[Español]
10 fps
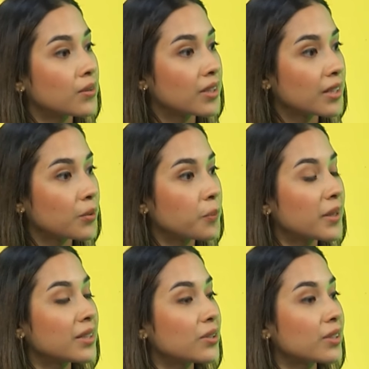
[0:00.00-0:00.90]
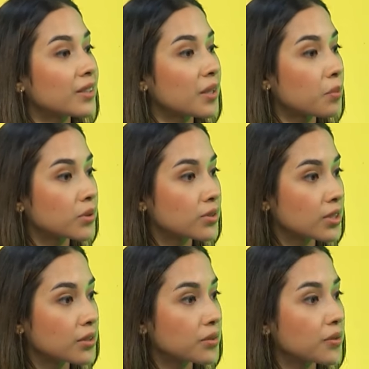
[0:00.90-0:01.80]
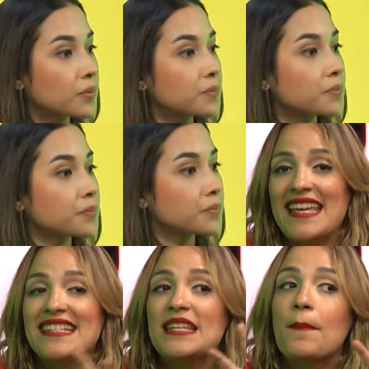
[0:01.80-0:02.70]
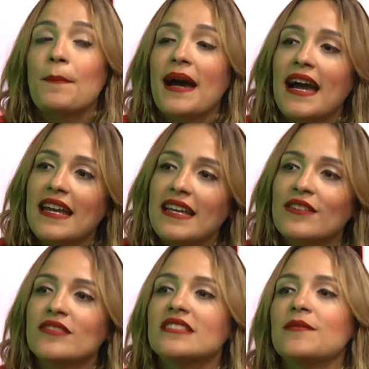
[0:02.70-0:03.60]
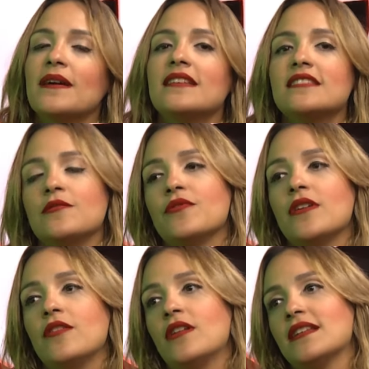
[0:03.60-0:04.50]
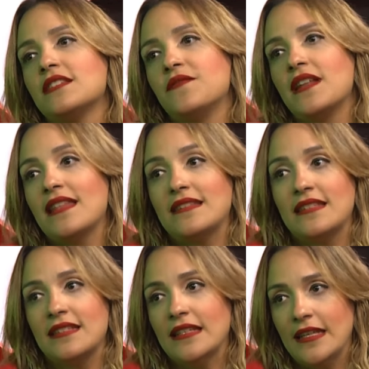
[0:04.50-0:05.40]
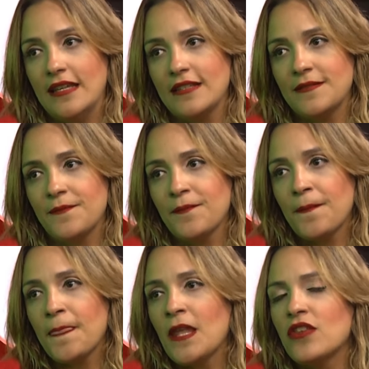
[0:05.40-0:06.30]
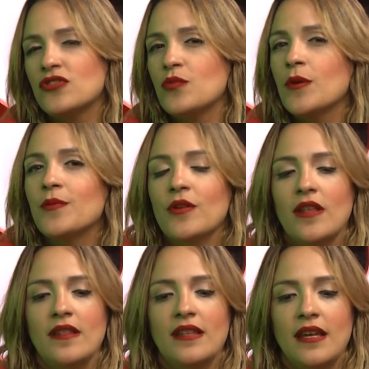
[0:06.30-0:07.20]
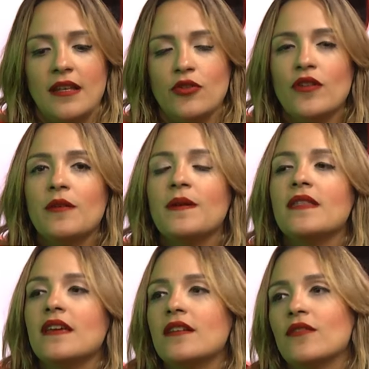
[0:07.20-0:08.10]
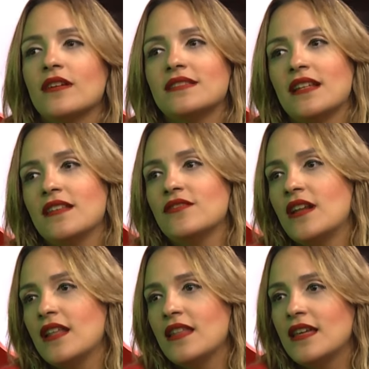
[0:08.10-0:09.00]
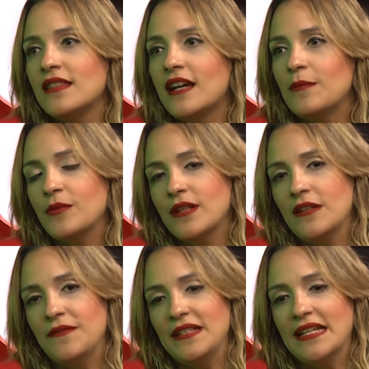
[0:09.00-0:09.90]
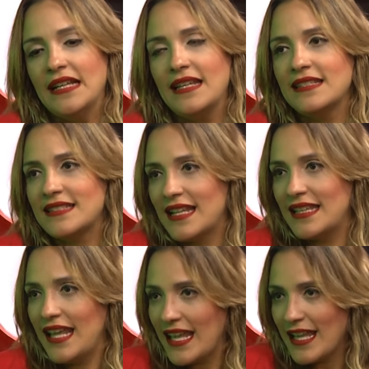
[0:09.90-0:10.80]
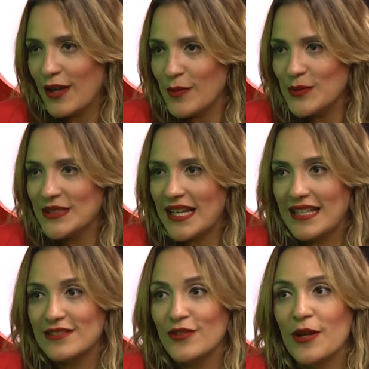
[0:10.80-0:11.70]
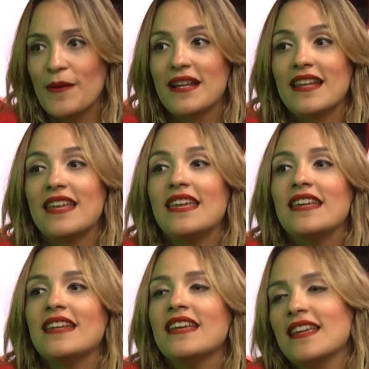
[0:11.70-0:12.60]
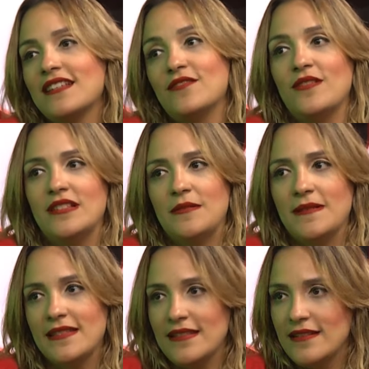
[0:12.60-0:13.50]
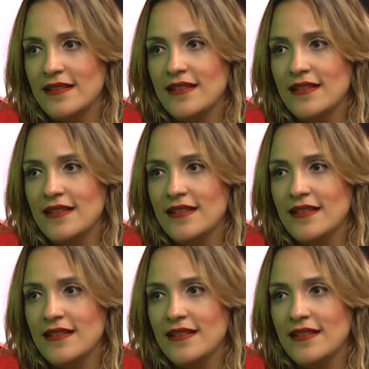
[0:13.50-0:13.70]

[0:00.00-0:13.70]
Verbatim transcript: Ok, entonces, un 20 o 30%. Correcto. de ese pie entonces se va distribuyendo en las diferentes estrategias. Yo soy muy pro de, no dividir lo que es tradicional y digital, porque al final la estrategia como tal es lo que va a regir qué es lo que se va a hacer.